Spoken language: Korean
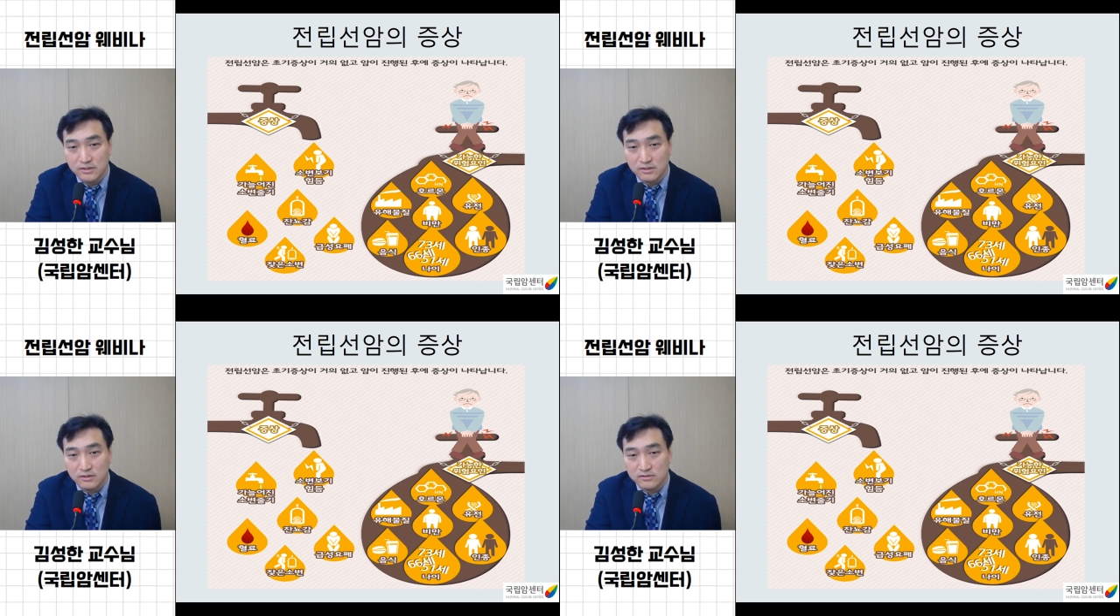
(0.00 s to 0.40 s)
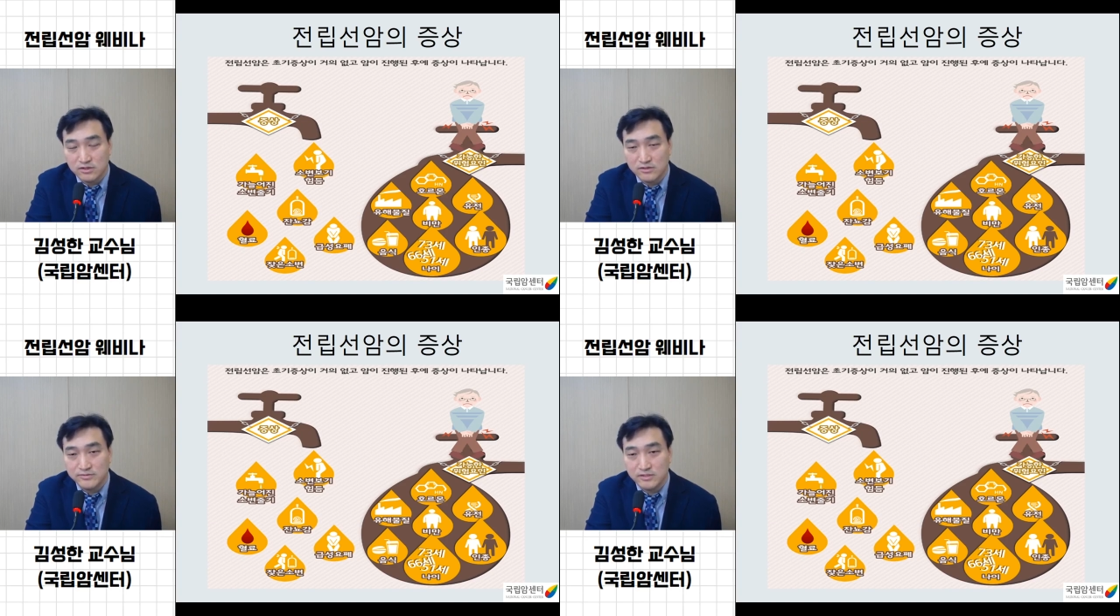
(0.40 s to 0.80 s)
어,
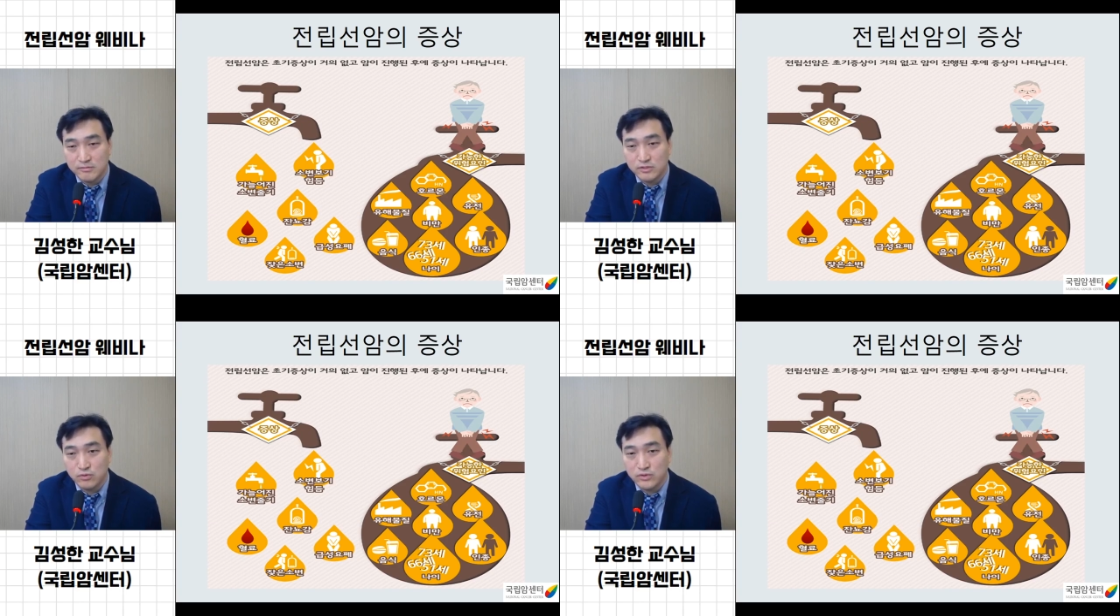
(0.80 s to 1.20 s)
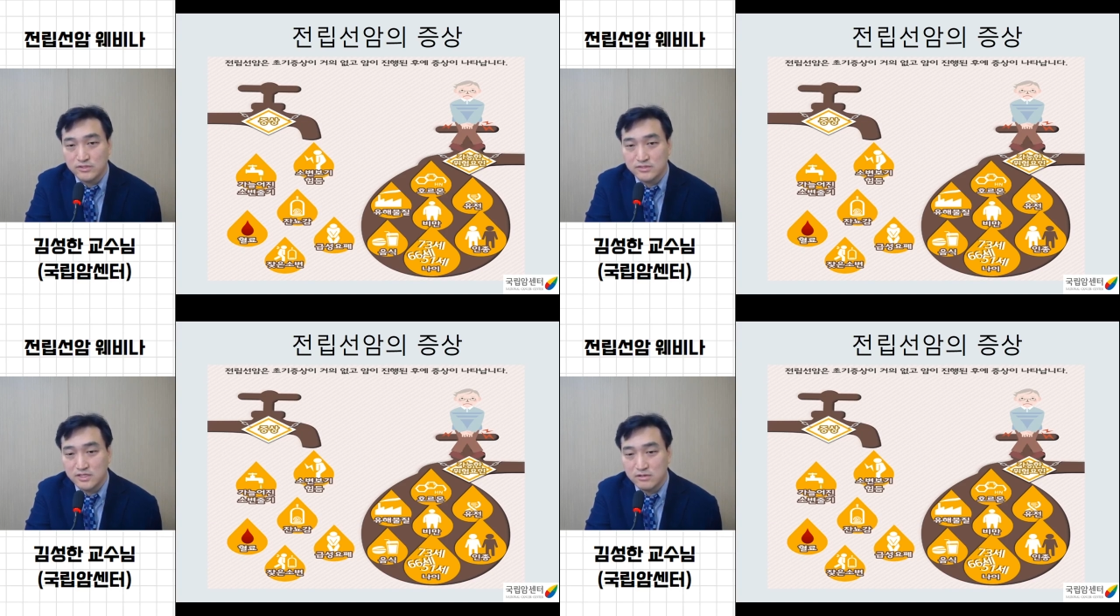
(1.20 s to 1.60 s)
전립선암의 초기
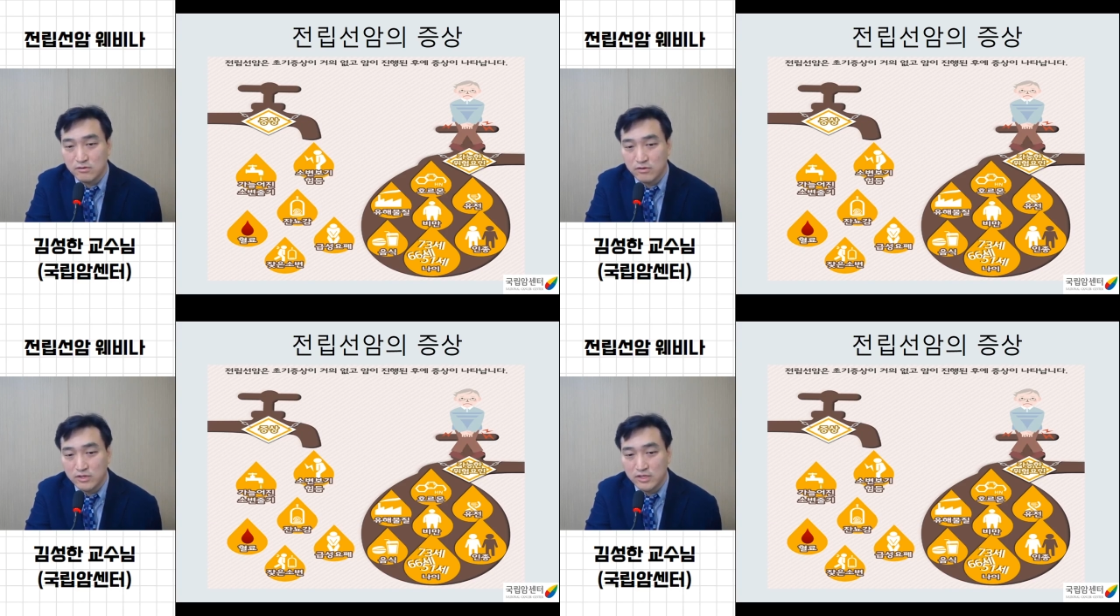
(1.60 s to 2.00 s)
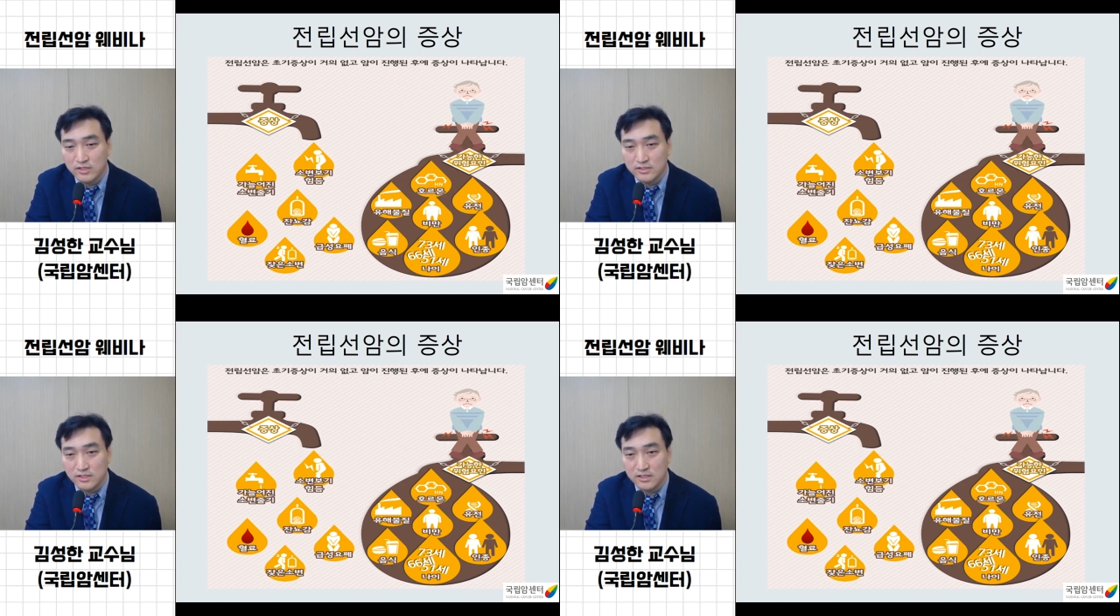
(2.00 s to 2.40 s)
증상은 거의
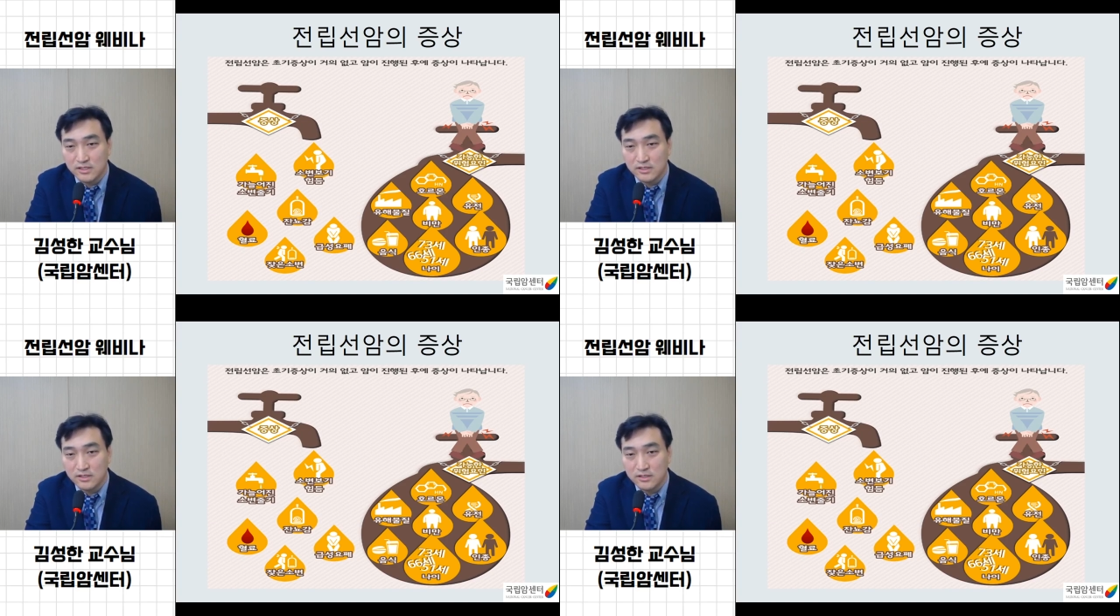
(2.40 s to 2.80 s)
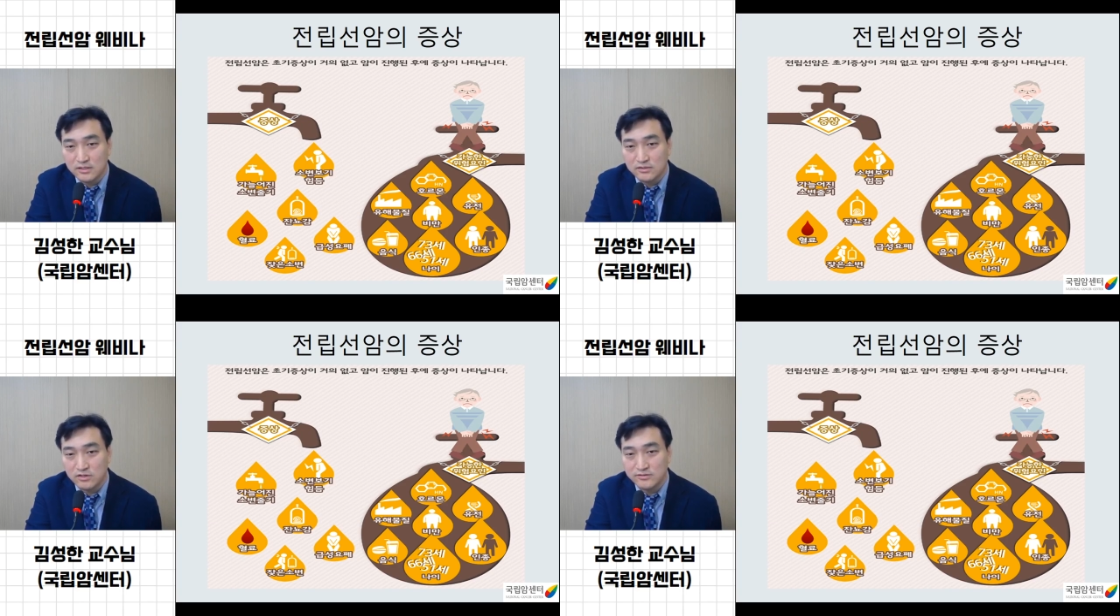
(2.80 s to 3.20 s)
이제
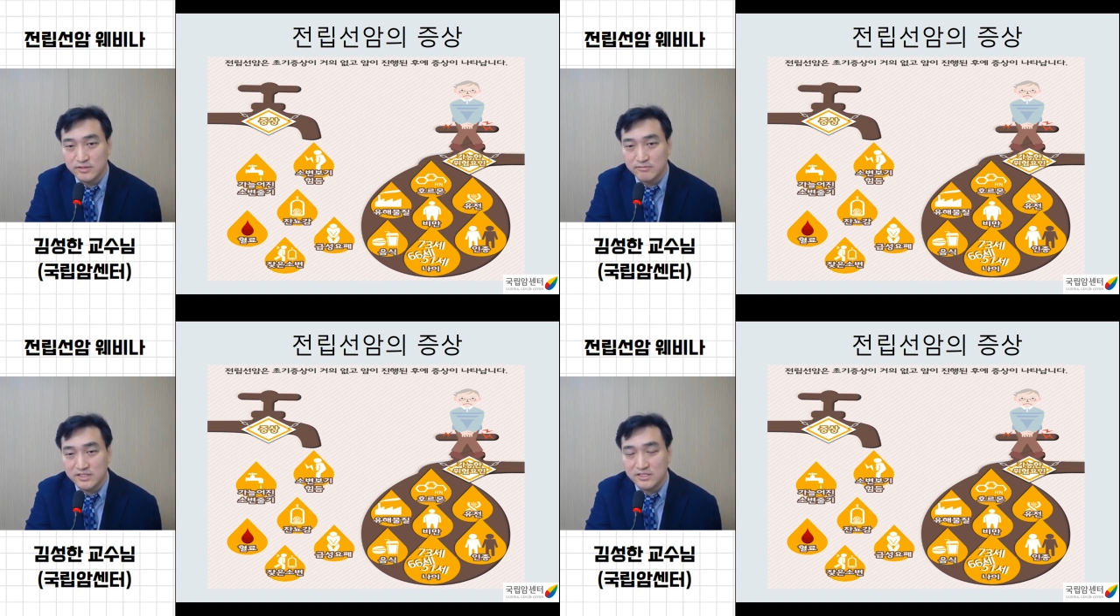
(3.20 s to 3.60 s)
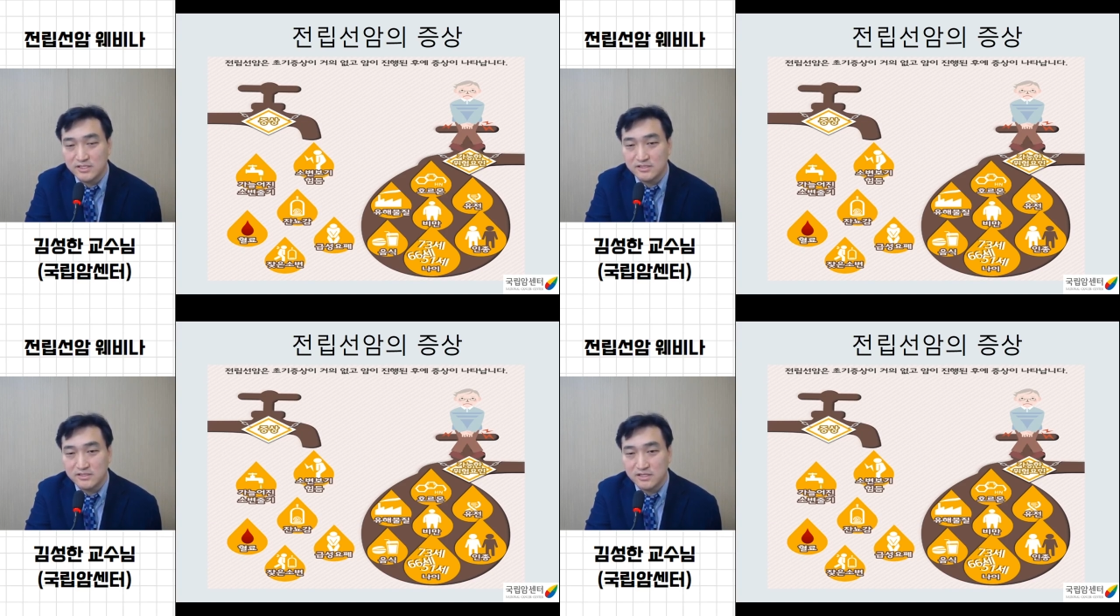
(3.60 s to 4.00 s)
전립선암
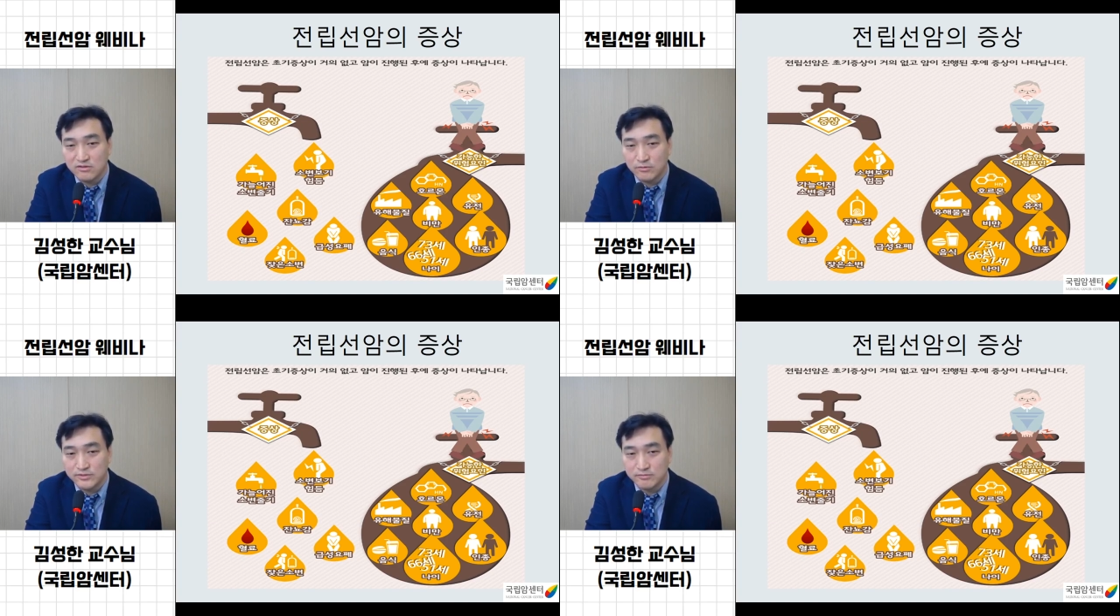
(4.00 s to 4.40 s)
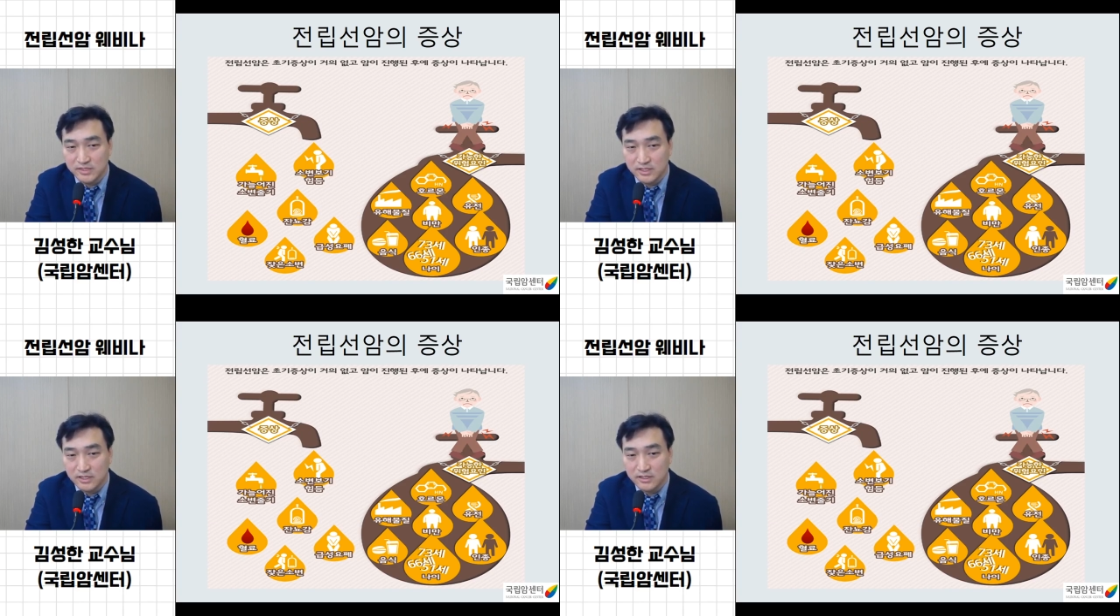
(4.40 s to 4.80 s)
특이 증상은 없습니다.